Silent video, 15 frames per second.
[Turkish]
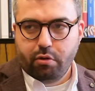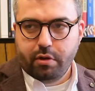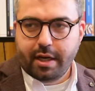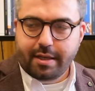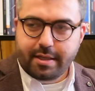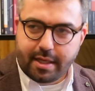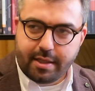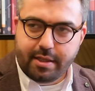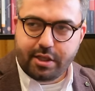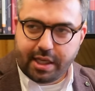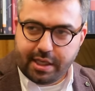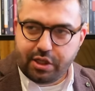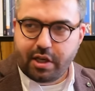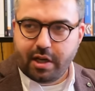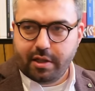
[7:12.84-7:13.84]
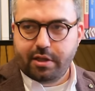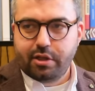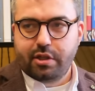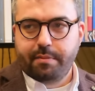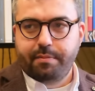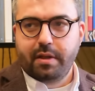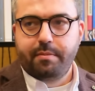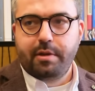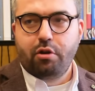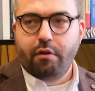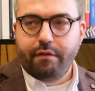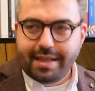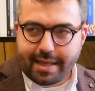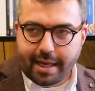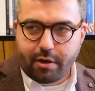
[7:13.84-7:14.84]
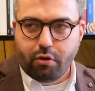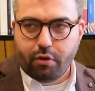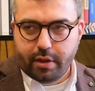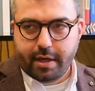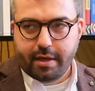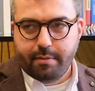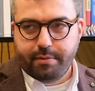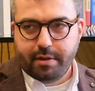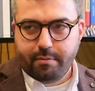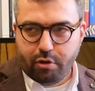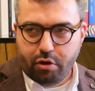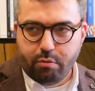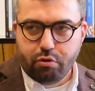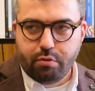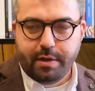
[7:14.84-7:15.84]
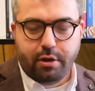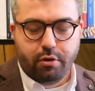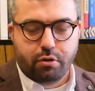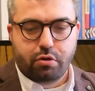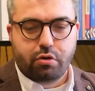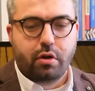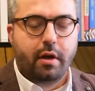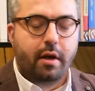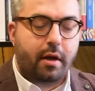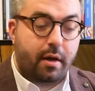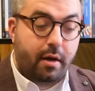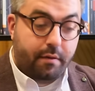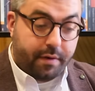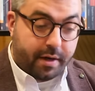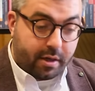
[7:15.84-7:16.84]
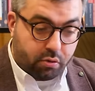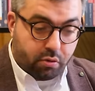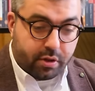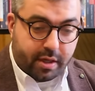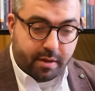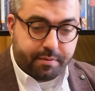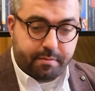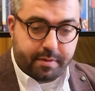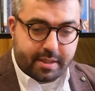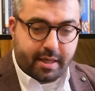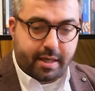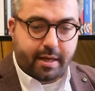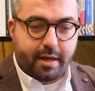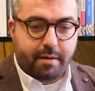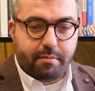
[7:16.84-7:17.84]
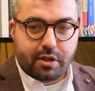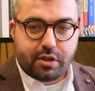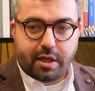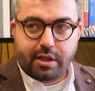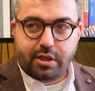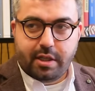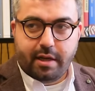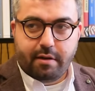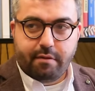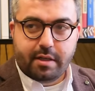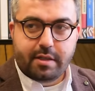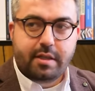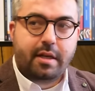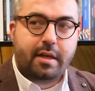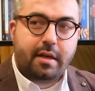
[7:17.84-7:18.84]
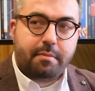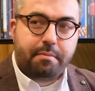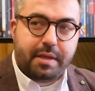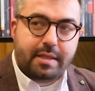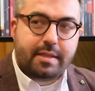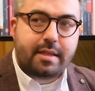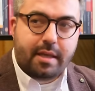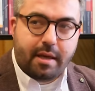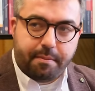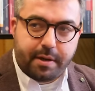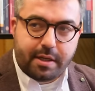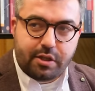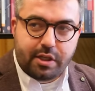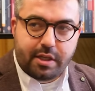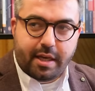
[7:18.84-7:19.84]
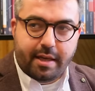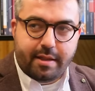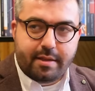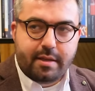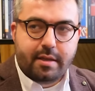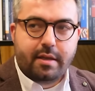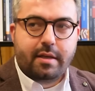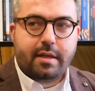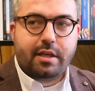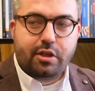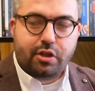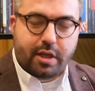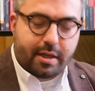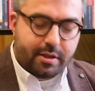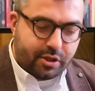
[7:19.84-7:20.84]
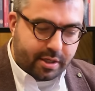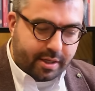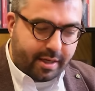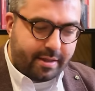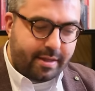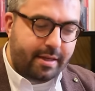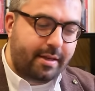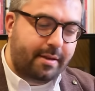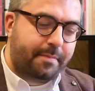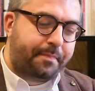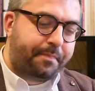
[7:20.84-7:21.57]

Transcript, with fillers: olarak sadece iniş kalkış yapılabiliyor ve tek yönden yapılabiliyor bunu biliyoruz. Fakat orada yapılması gereken başka işler var. Pisti yapan şirket, inşaat şirketi,